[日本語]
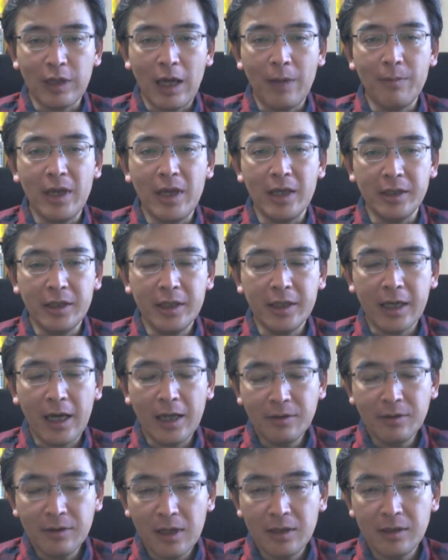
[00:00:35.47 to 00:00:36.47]
ために
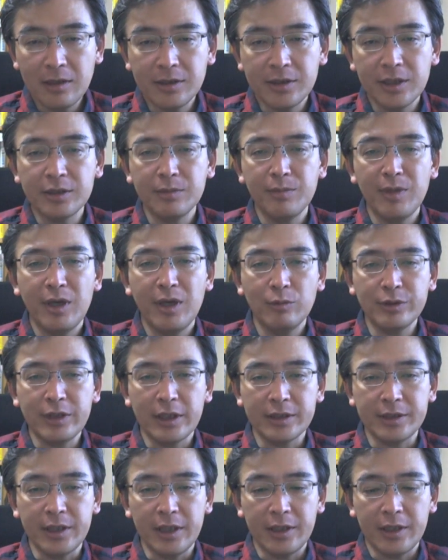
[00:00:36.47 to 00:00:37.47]
簡単に説明を
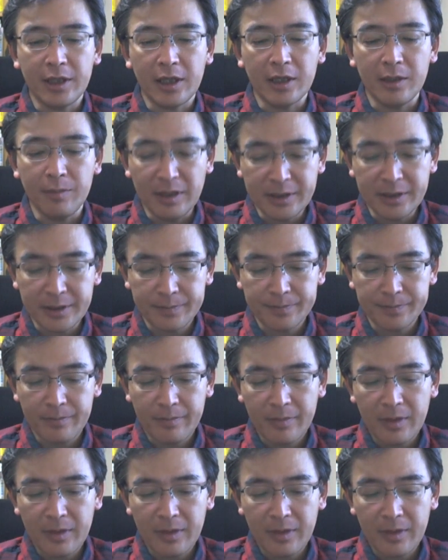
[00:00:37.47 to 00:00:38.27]
させていただきます。